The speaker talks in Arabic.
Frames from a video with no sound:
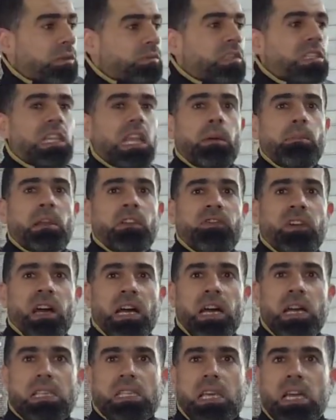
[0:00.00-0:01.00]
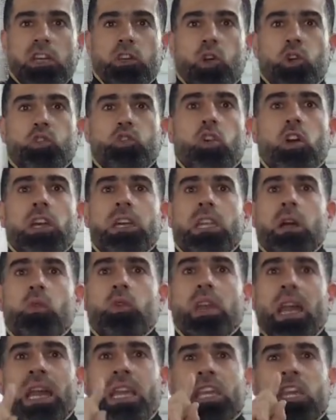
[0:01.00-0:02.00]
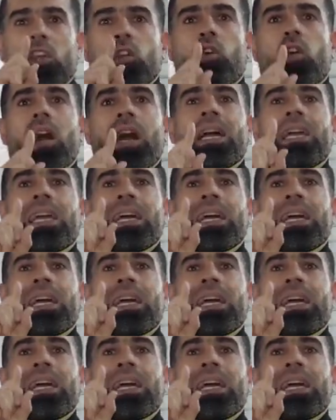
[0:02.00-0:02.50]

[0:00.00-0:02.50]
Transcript: اللي بتطلع من الفقاسه هيحطوها هنا ويأجلوها